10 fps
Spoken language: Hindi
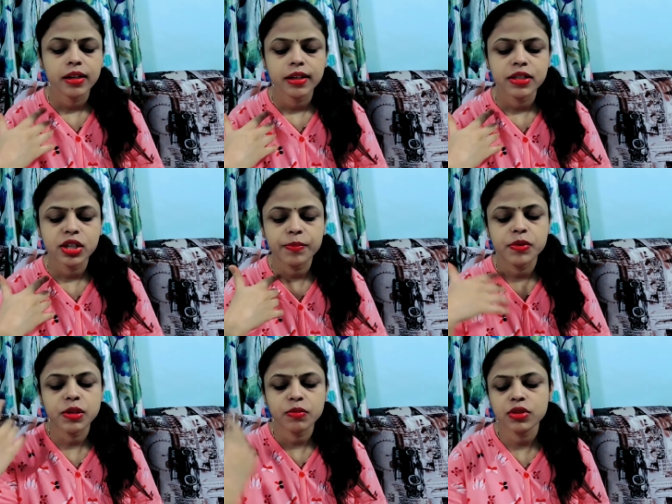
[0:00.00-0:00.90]
जब
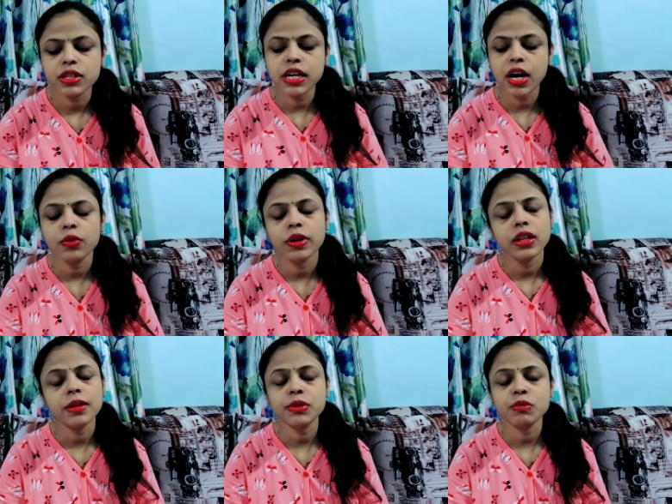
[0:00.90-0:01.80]
से मुझे स्टार्ट हुआ
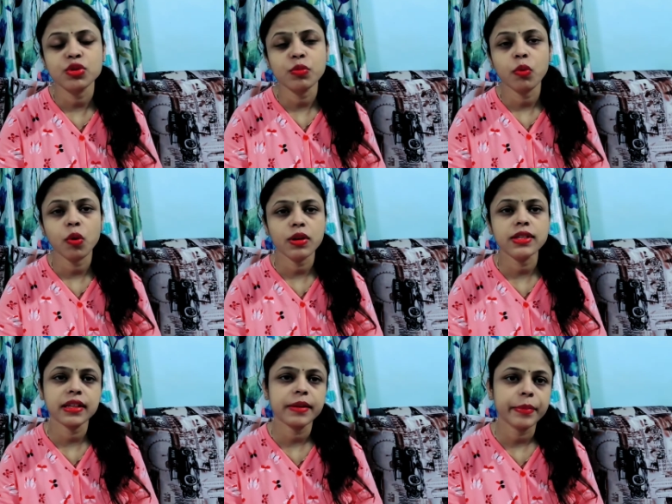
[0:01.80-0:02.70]
ना तब से मुझे बहुत
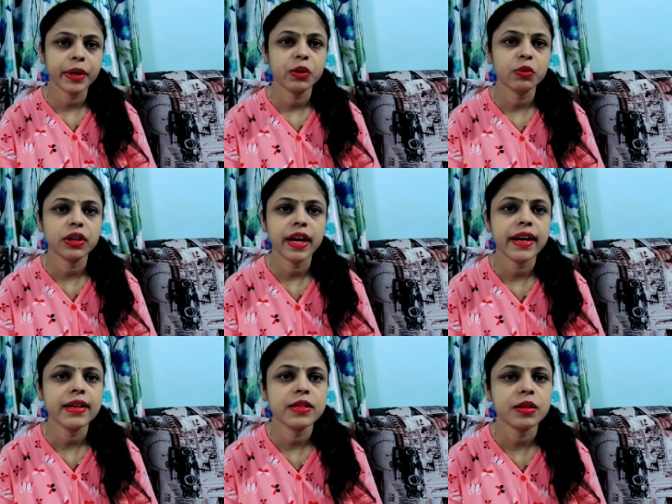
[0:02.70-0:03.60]
ज़्यादा पेन होता
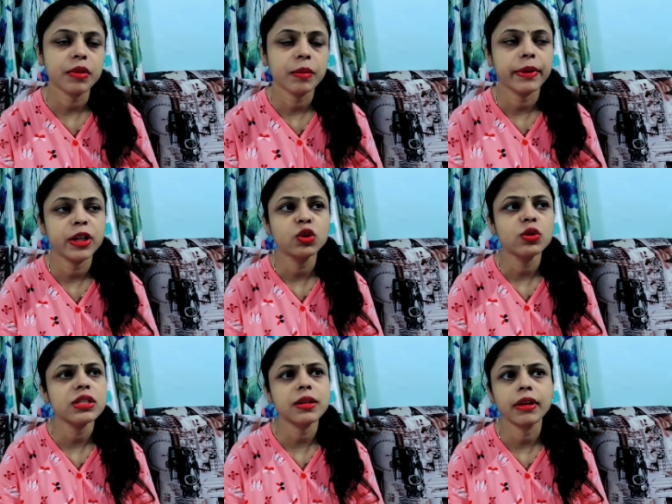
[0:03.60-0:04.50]
है स्टमक पेन
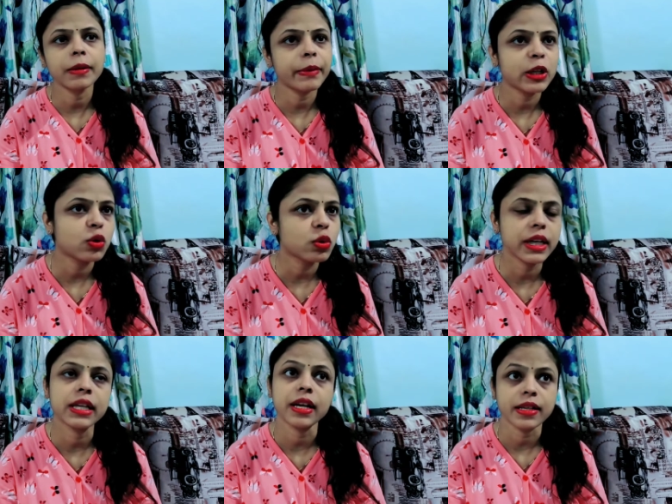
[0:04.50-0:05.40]
तो स्टमक पेन तो
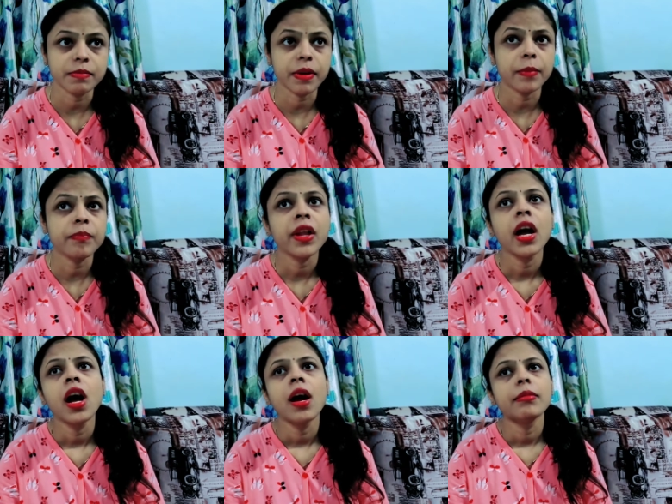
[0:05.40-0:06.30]
नहीं था इस बार
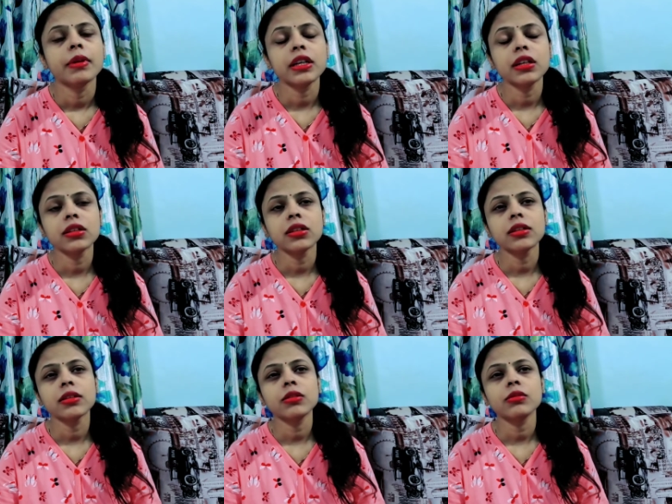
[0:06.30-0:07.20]
बट
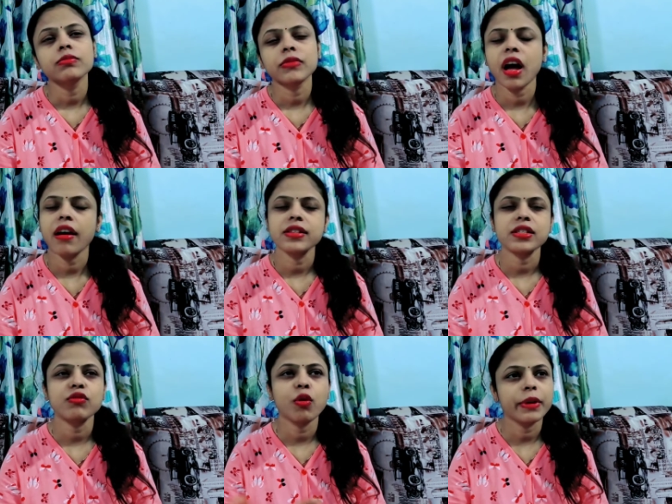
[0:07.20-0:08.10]
हाँ
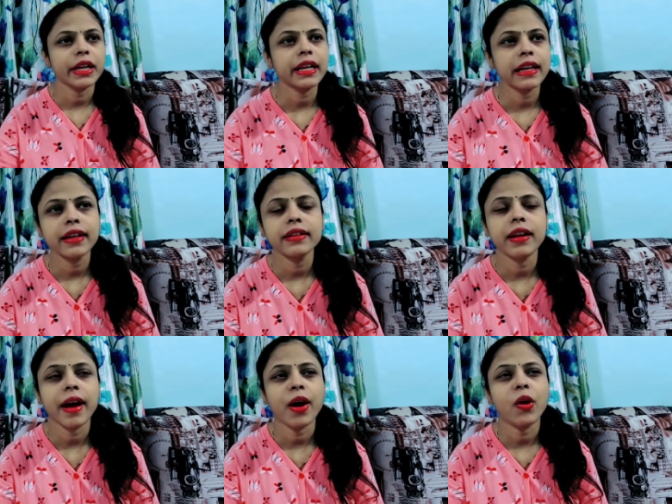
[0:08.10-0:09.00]
जैसे वॉमिटिंग
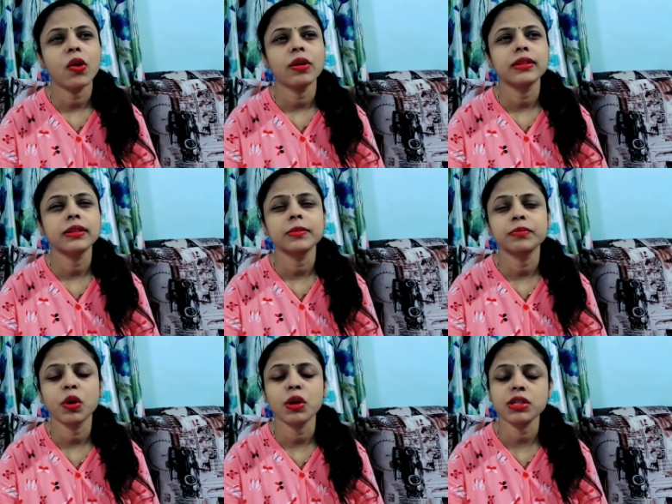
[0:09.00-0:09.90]
लगना और
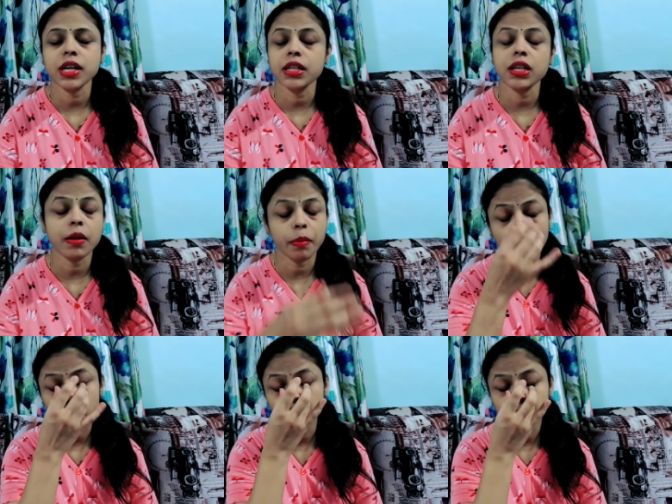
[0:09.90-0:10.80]
बहुत ज़्यादा
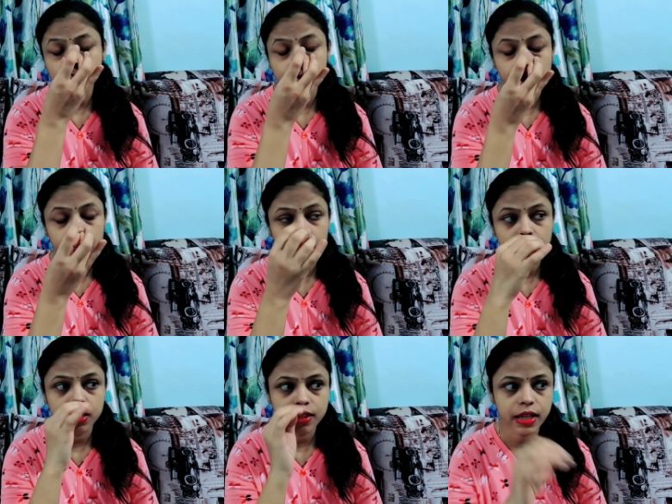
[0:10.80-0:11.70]
घबराहट होना उस दिन
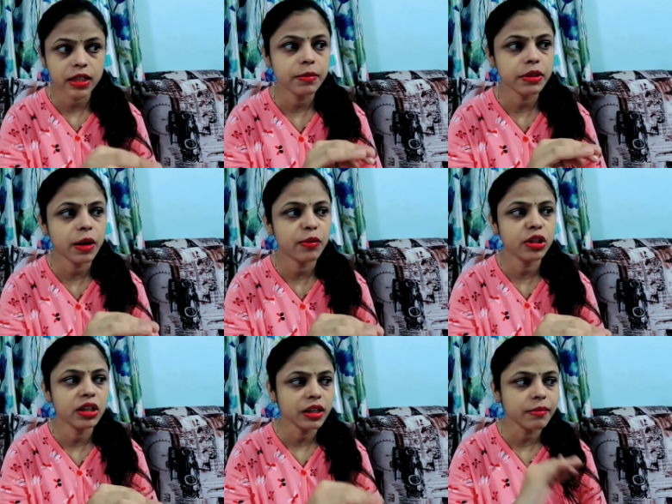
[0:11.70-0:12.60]
इतनी ज़्यादा तबीयत खराब हो
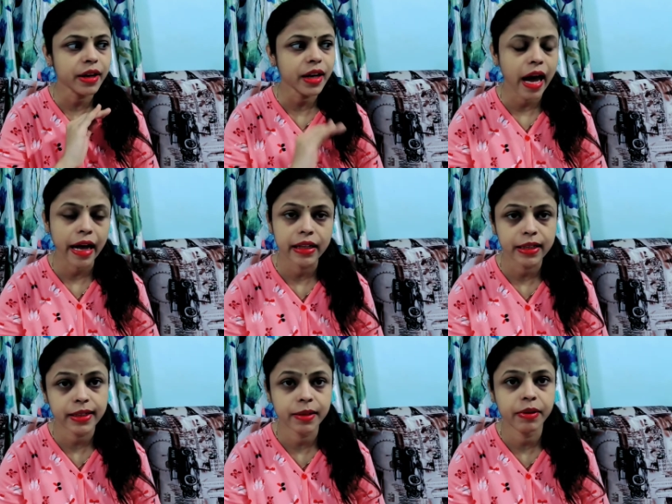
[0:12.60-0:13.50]
रही थी ना कि मैं खाना
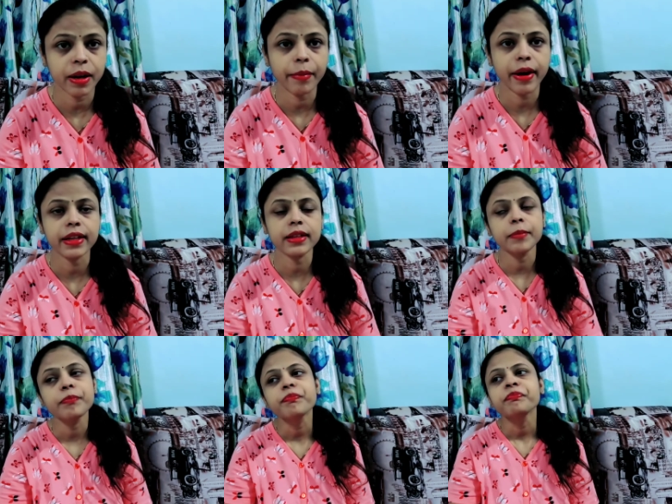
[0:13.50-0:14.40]
तक नहीं बना पा रही
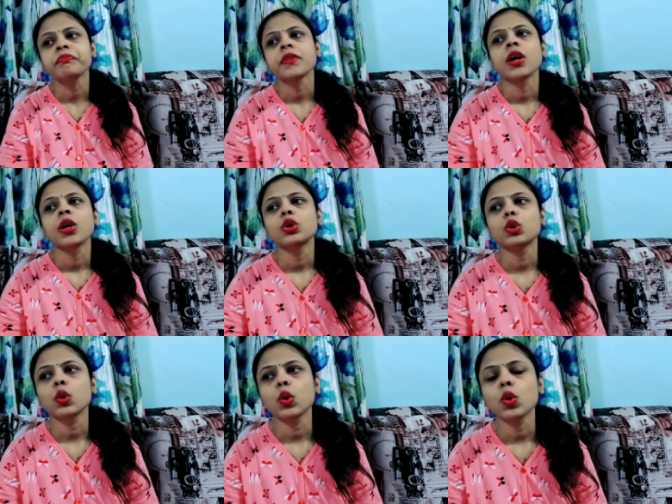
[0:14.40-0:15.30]
थी
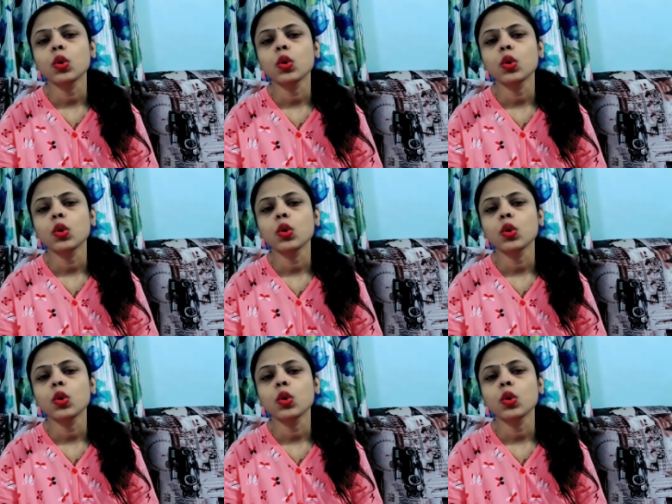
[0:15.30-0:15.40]
तो